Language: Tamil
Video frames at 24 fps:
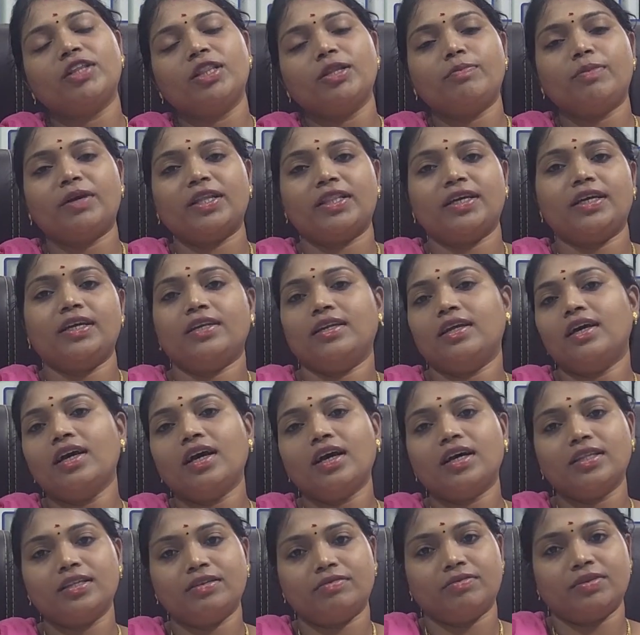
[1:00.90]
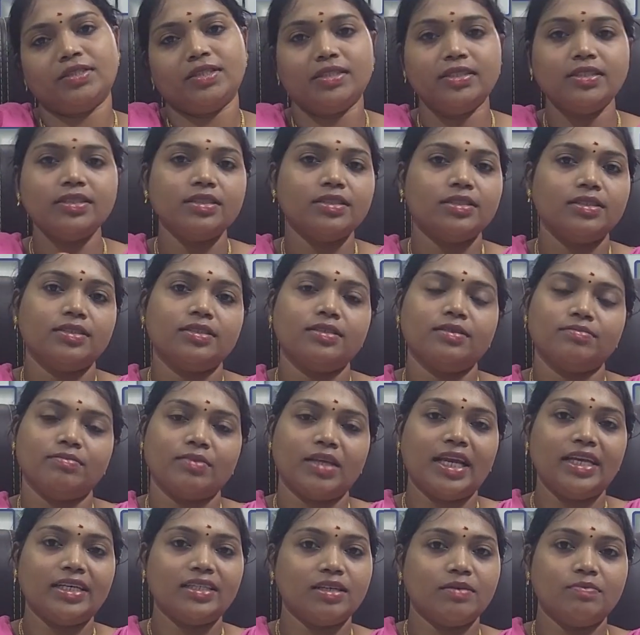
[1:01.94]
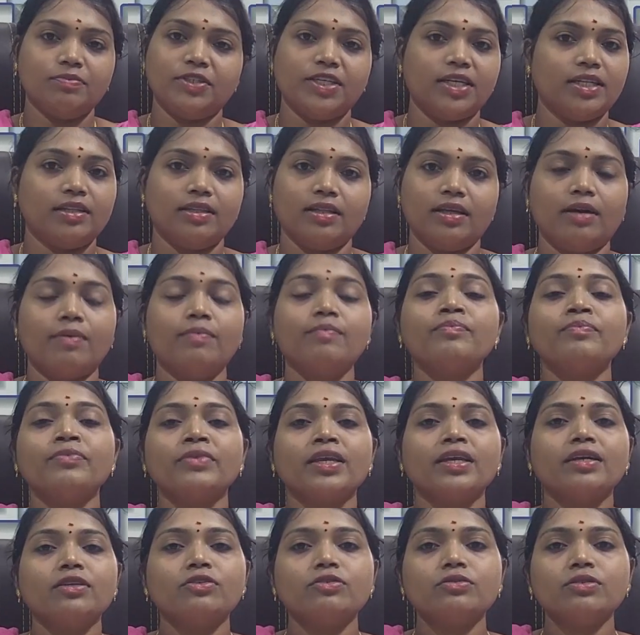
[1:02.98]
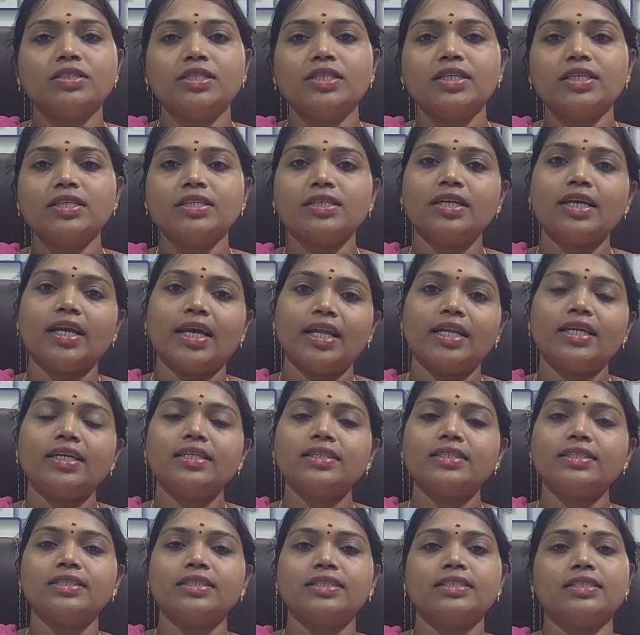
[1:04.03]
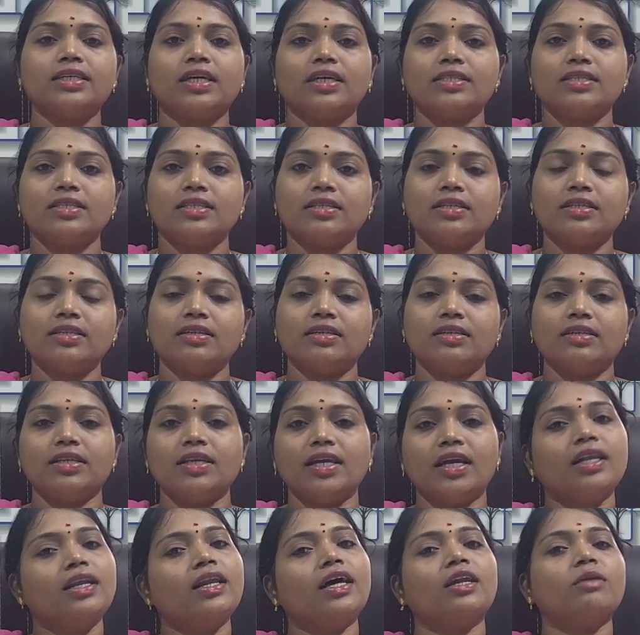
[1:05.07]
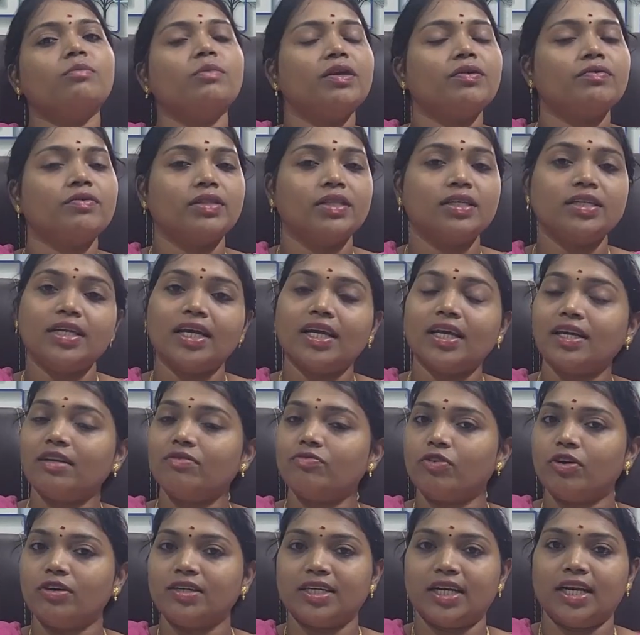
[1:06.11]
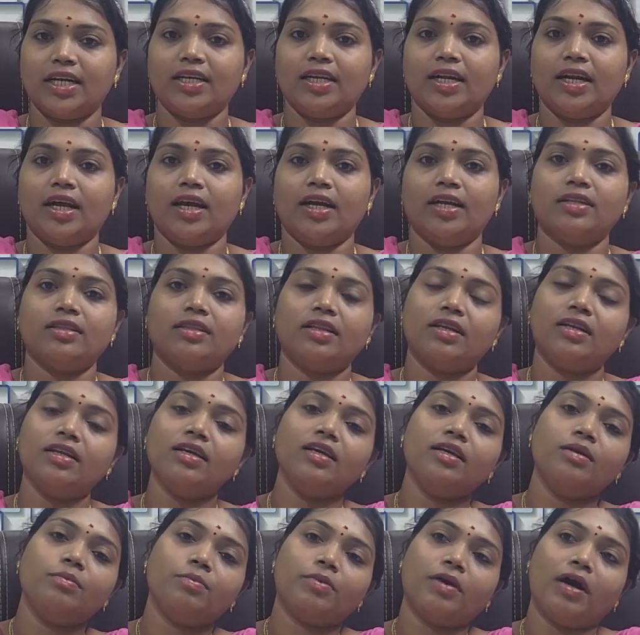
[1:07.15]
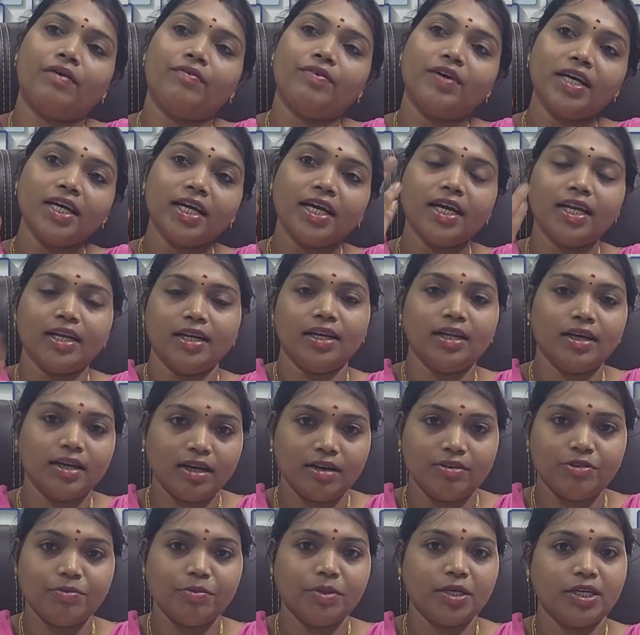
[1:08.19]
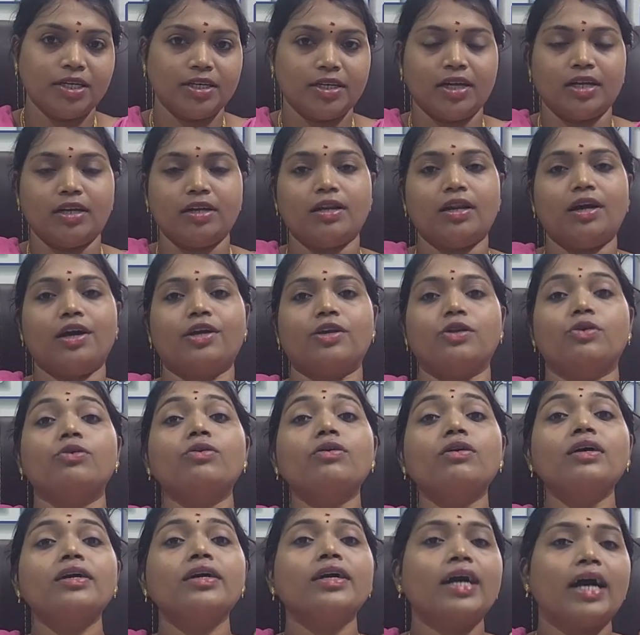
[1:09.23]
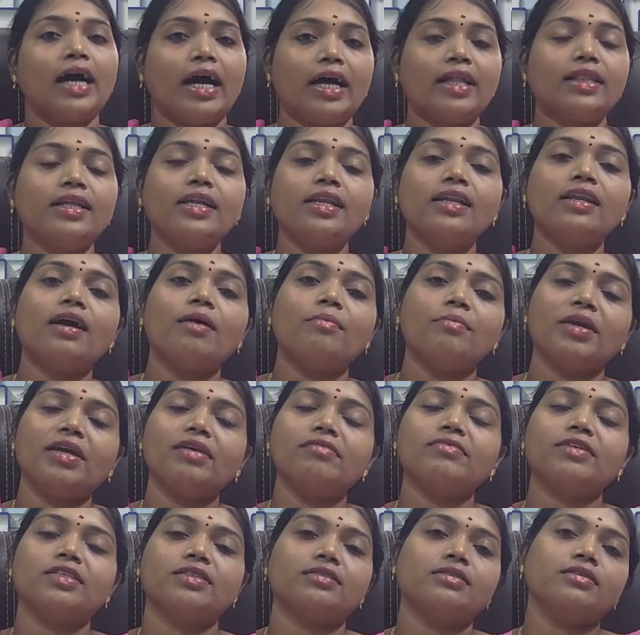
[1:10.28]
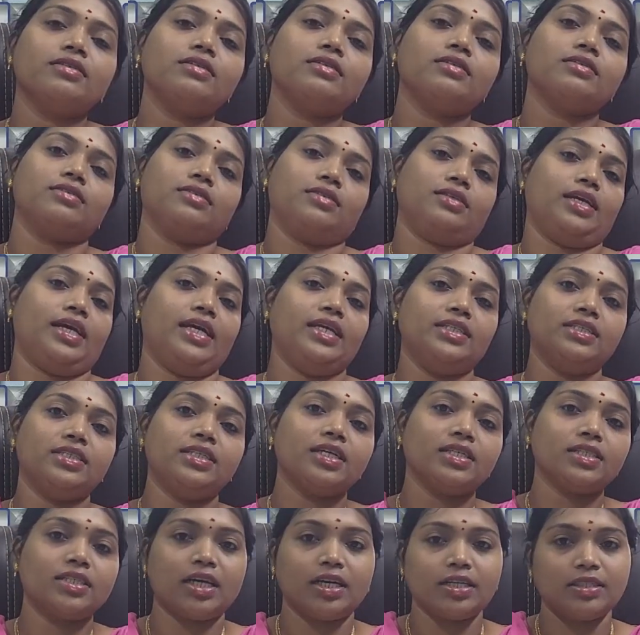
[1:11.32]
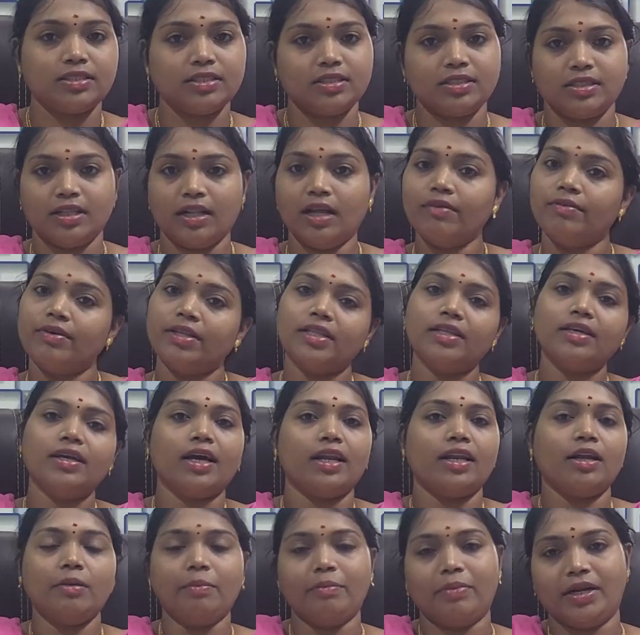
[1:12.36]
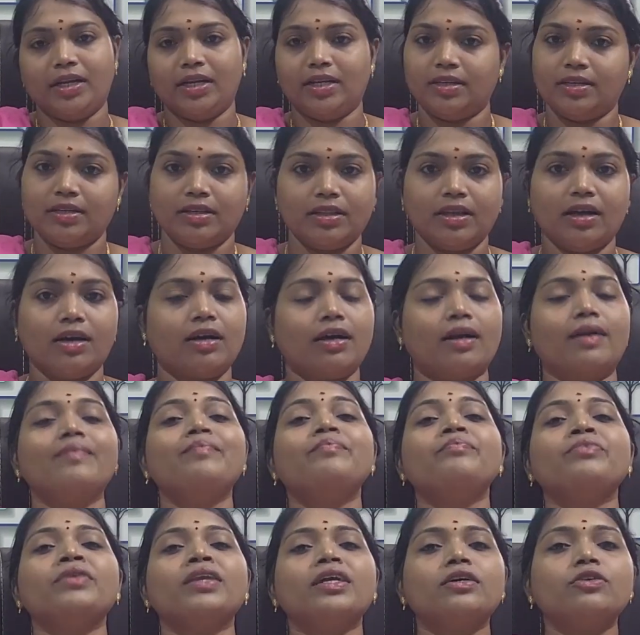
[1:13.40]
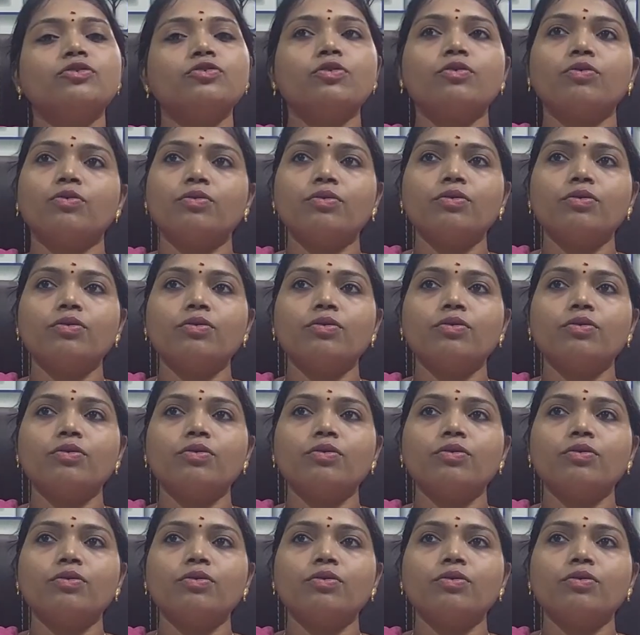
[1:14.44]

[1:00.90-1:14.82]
வந்து பார்த்திங்கன்னா அதுக்கு வந்து எக்ஸம்ஷன் தான் ஸோ ஜிஎஸ்டி எலக்ட்ரிசிட்டி சார்ஜஸ்ன்றது எல்லாருமே வந்து டேக் இட் ஃபார் கிராண்டடாக எடுத்துகிட்டு இப்போ அவங்க என்ன கவர்மெண்ட் கட்டுறாங்களோ அது எல்லாமே வந்து எக்ஸ்ட்ரா சார்ஜஸ்லாம் வந்து கலெக்ட் பண்ணிகிட்டு இருந்தாங்க ஸோ